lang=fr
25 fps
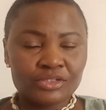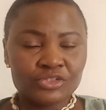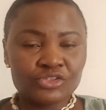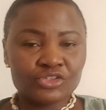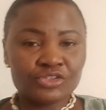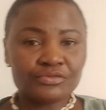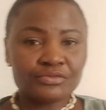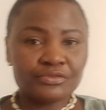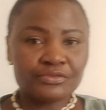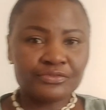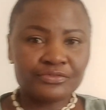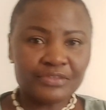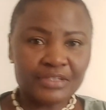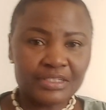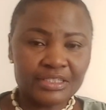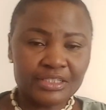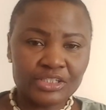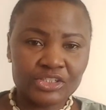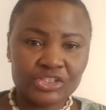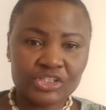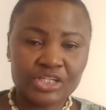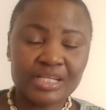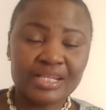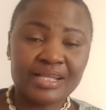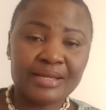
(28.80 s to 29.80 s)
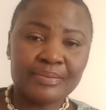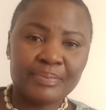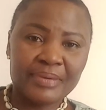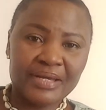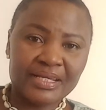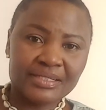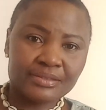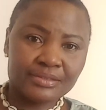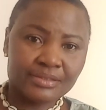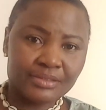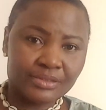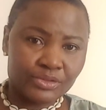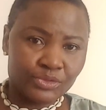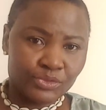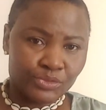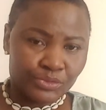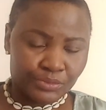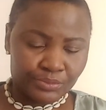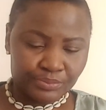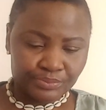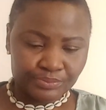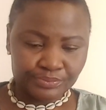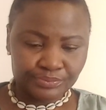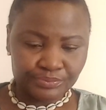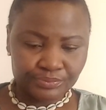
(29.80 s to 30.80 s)
Je vous fais déjà la partie
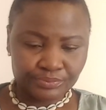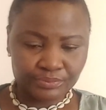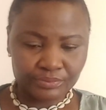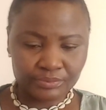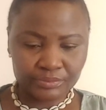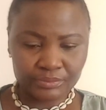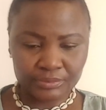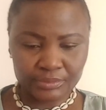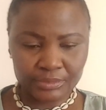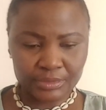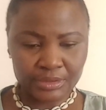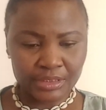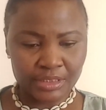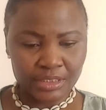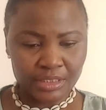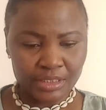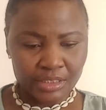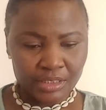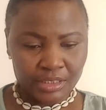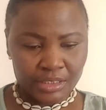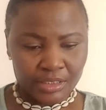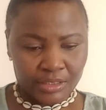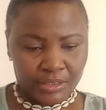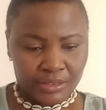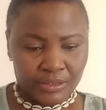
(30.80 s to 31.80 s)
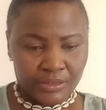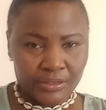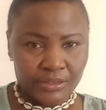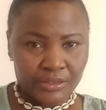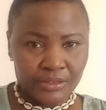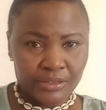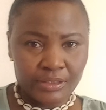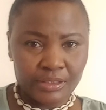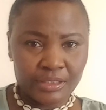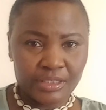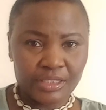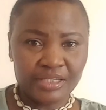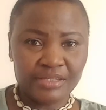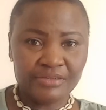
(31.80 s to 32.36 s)
2. Euh,